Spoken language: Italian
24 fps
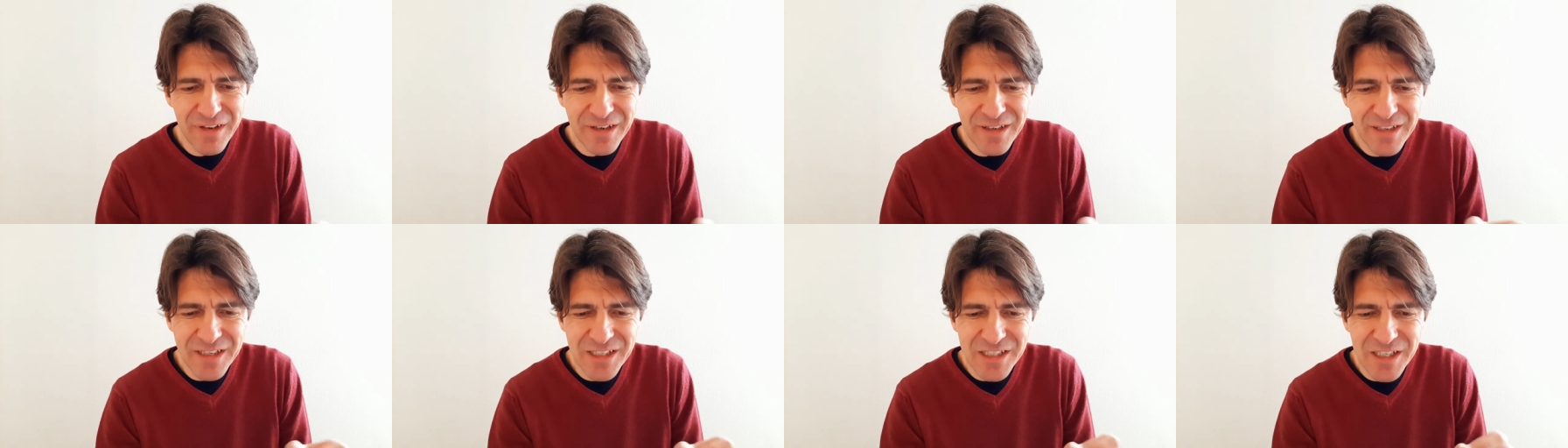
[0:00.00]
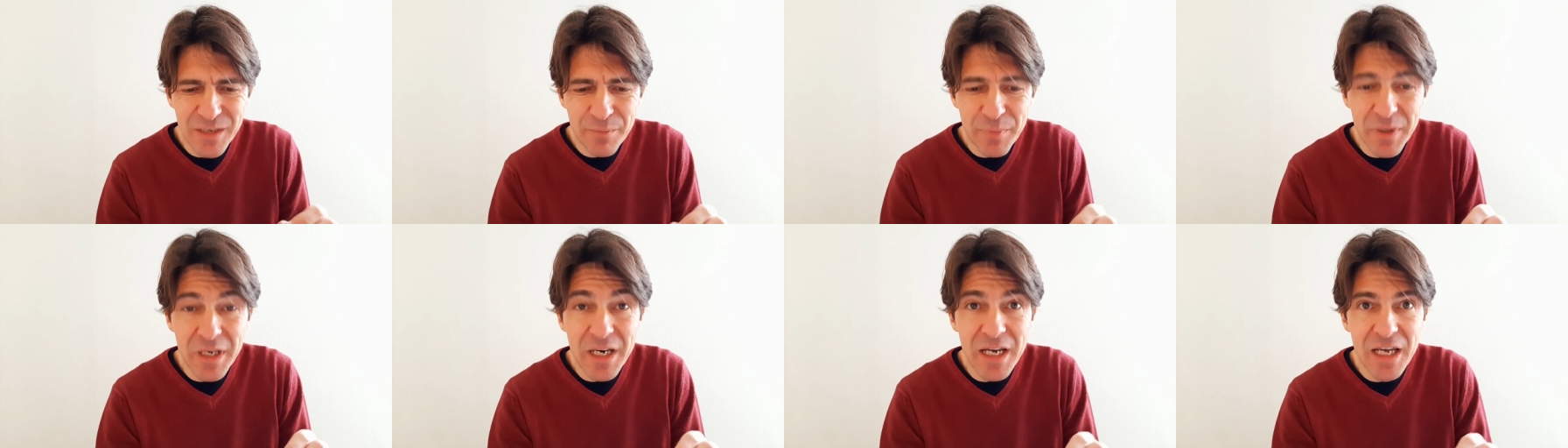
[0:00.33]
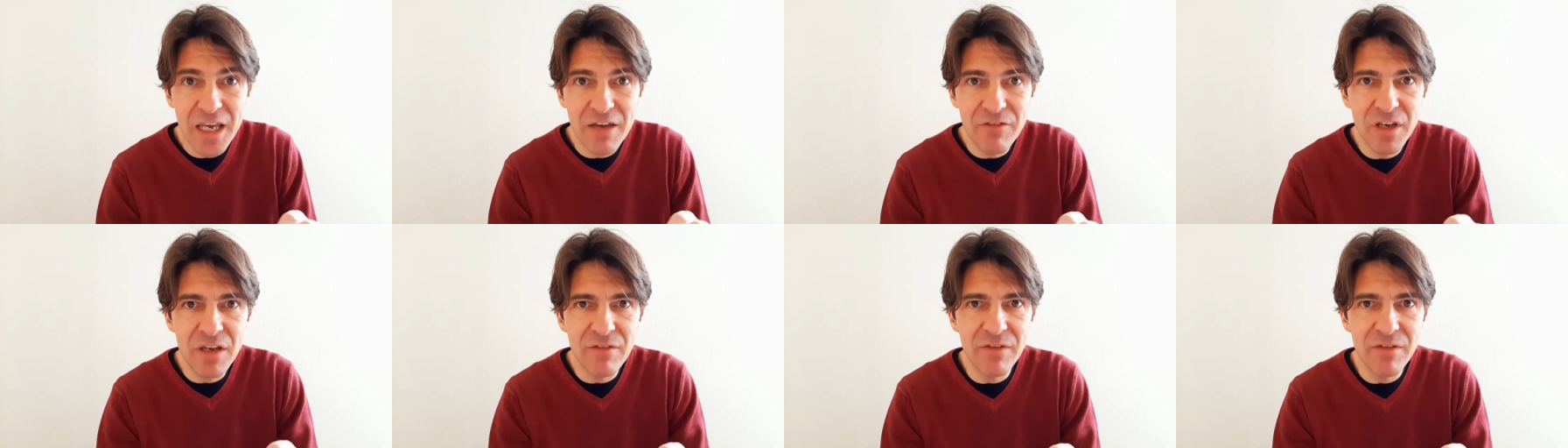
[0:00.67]
venne a
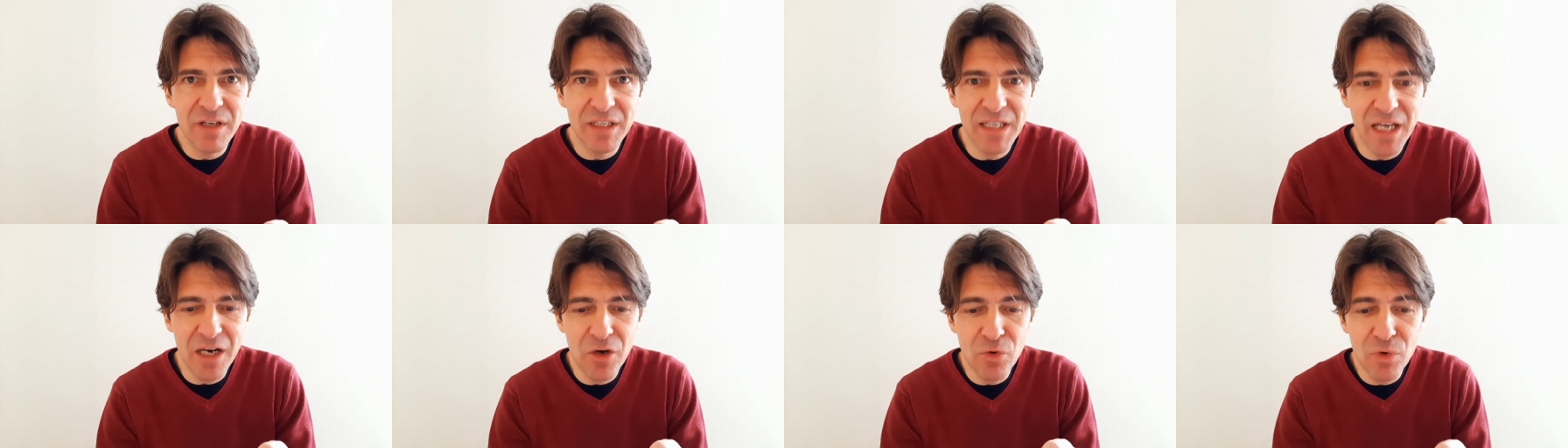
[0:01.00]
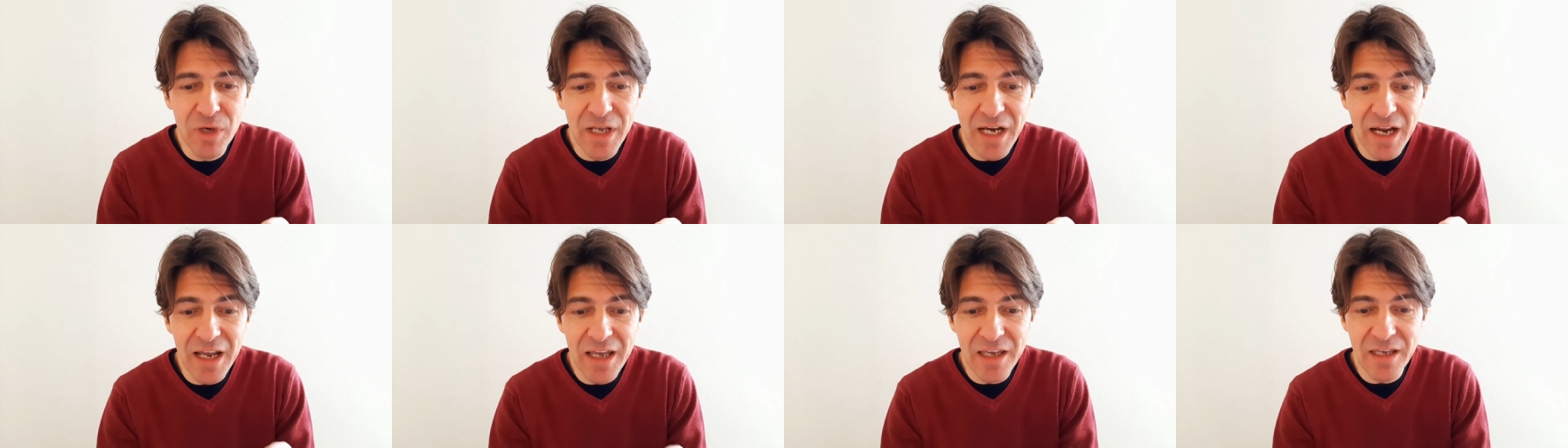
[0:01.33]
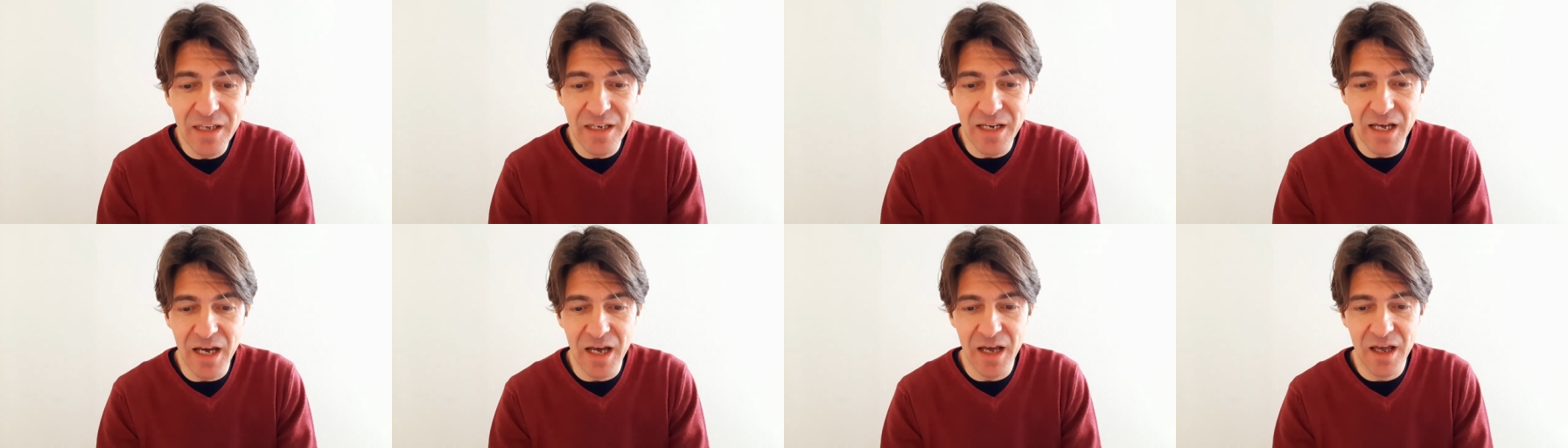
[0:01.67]
sapere che veniva
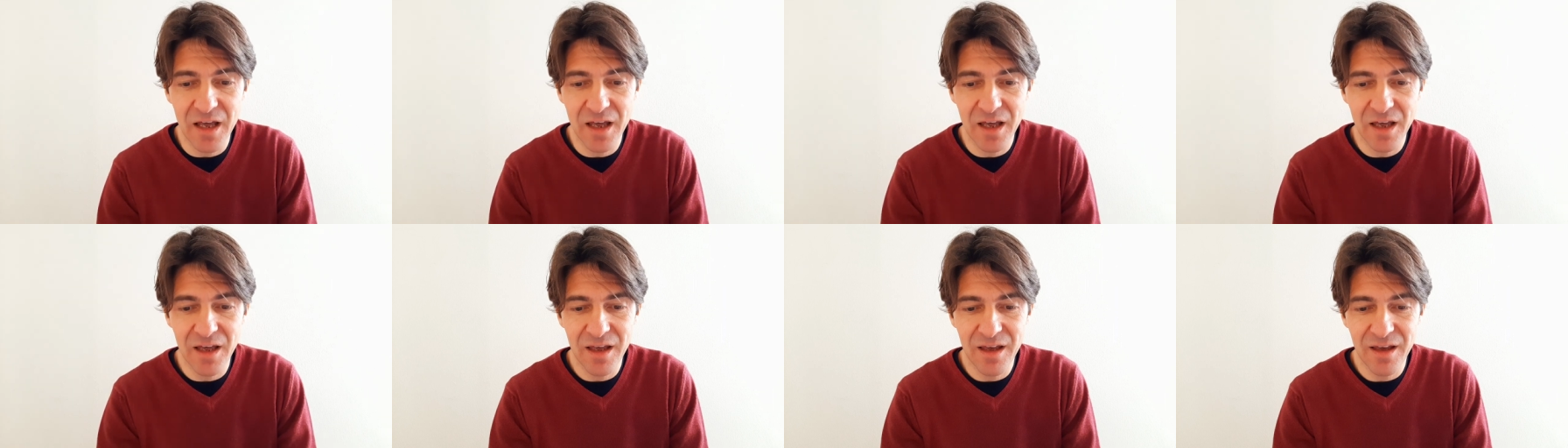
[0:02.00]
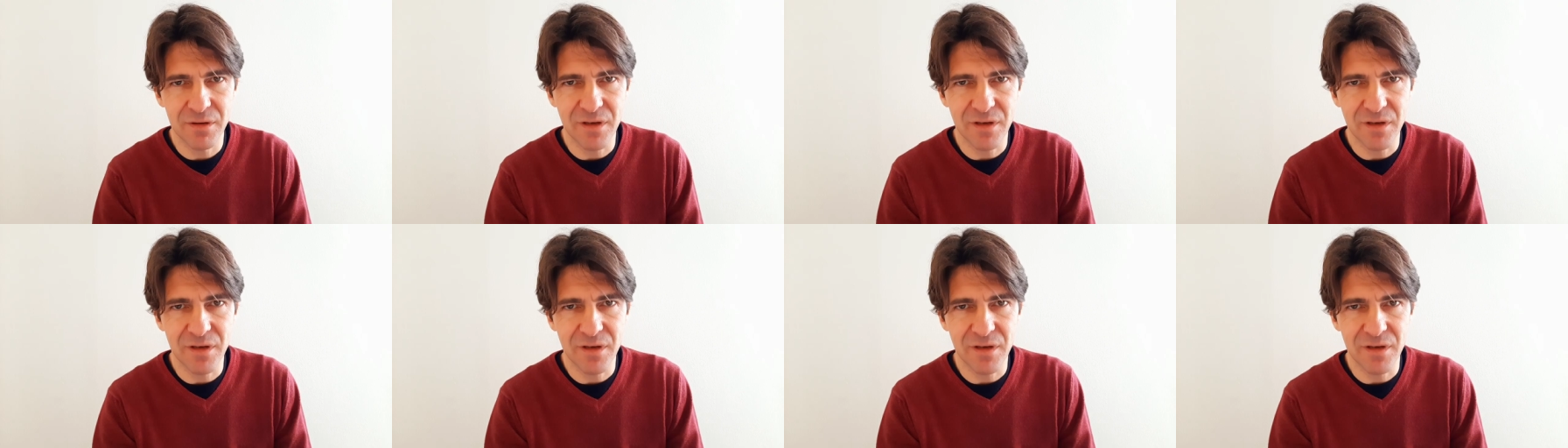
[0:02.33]
dall'Ucraina.